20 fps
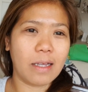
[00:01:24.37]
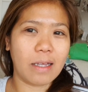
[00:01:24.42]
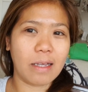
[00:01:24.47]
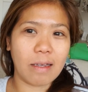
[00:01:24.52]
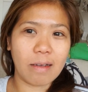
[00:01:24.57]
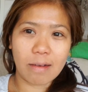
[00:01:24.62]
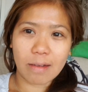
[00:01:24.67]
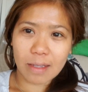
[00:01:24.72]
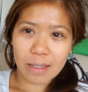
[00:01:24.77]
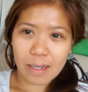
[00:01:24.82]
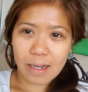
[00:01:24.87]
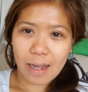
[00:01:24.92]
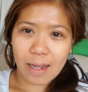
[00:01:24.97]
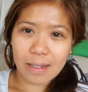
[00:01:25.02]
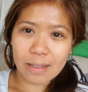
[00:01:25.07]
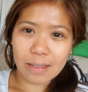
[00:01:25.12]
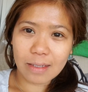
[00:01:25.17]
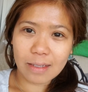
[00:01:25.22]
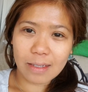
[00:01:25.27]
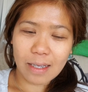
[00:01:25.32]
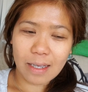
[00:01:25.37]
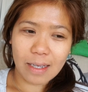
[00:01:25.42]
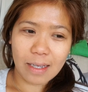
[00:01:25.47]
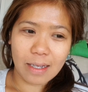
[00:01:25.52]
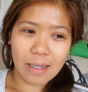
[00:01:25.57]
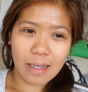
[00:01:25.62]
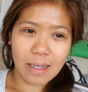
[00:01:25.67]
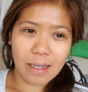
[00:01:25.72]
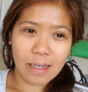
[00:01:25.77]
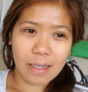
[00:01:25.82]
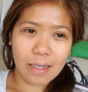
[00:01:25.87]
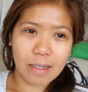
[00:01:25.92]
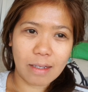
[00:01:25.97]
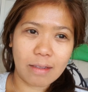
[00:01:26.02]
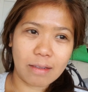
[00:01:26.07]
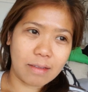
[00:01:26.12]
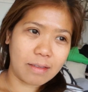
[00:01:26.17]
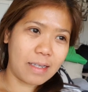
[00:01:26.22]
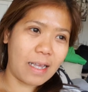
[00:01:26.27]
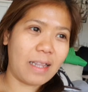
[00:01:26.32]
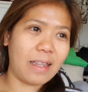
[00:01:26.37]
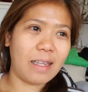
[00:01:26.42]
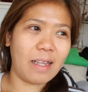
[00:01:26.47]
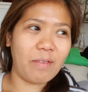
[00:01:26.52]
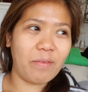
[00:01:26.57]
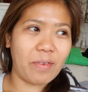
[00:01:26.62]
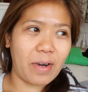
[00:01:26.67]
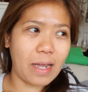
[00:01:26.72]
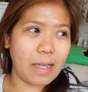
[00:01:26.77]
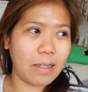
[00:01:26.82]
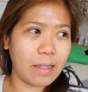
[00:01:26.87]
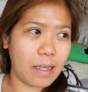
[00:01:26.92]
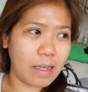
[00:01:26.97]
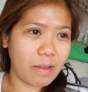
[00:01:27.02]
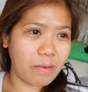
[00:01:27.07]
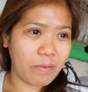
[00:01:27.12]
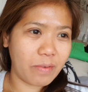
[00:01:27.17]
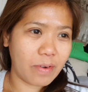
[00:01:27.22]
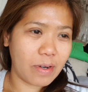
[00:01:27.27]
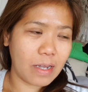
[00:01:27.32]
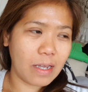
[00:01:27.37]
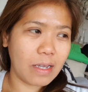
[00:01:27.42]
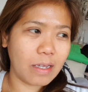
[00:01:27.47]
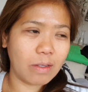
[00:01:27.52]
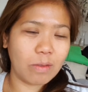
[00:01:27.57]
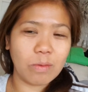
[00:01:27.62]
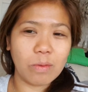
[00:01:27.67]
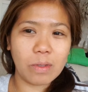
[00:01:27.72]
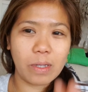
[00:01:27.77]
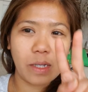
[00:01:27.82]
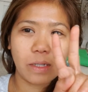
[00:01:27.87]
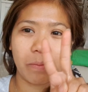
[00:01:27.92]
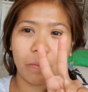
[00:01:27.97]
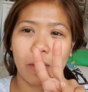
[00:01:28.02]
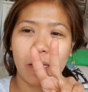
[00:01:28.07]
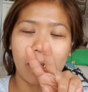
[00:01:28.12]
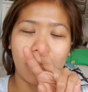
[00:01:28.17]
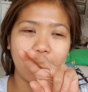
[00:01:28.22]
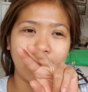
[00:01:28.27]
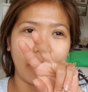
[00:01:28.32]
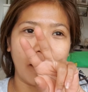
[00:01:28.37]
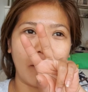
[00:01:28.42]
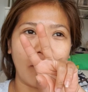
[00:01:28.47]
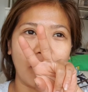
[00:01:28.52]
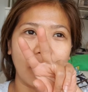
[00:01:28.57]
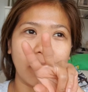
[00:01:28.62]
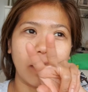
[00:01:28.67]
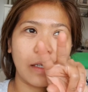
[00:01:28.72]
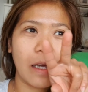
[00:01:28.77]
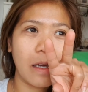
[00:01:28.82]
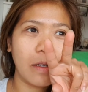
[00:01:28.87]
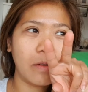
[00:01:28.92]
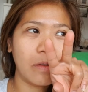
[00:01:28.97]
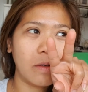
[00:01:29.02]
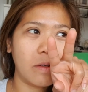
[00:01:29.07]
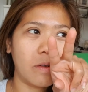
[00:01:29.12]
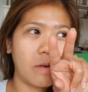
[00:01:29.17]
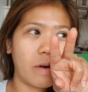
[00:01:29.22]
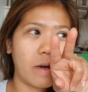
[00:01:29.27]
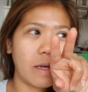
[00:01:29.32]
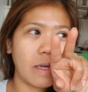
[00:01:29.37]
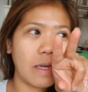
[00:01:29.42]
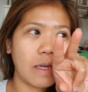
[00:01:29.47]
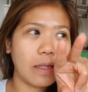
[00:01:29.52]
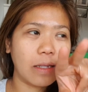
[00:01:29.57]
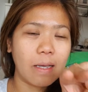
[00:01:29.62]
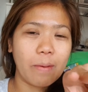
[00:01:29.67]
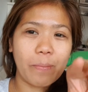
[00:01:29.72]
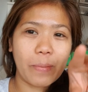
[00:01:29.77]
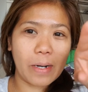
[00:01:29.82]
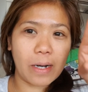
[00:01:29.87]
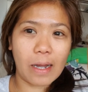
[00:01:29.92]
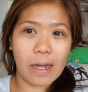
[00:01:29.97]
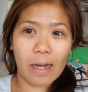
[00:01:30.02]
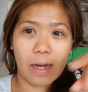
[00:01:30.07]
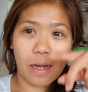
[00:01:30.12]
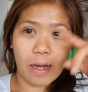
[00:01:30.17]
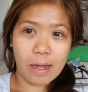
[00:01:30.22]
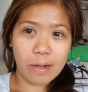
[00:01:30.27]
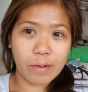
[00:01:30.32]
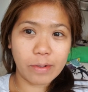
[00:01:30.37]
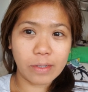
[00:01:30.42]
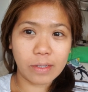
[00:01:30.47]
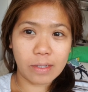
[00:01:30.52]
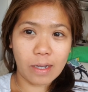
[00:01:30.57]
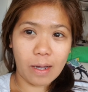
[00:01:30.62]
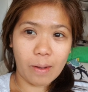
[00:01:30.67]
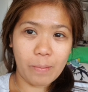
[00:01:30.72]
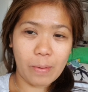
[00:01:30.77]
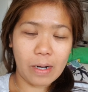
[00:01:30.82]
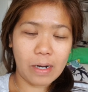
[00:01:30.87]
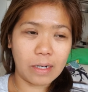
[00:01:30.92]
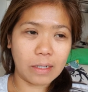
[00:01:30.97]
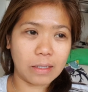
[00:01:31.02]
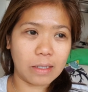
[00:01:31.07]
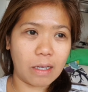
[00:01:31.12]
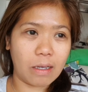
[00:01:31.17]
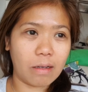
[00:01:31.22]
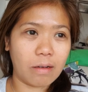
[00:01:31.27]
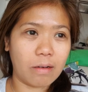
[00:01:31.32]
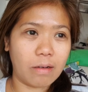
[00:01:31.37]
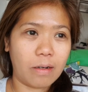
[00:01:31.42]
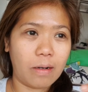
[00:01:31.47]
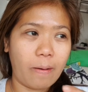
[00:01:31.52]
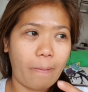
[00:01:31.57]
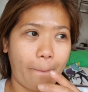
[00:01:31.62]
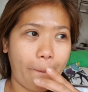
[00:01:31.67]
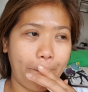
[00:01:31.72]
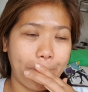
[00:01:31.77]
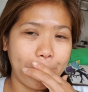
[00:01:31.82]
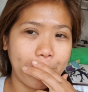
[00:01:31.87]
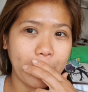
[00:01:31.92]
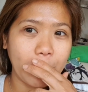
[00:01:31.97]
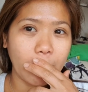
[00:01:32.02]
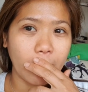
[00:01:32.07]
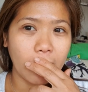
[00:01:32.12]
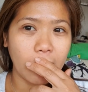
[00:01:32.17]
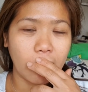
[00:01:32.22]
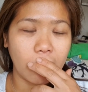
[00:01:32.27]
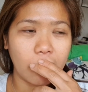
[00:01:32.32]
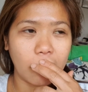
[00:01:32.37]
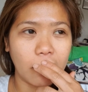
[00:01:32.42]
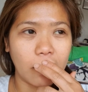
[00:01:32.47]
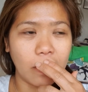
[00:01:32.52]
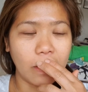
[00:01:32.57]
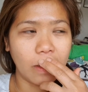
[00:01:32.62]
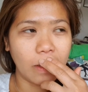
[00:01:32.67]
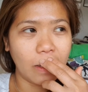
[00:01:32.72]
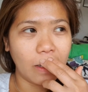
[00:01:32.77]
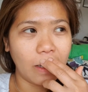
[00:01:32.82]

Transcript: Yon guys, and then Friday free, two days free. Kasi yung schedule ko ay hindi pa naaayos sa kabilang daycare. So,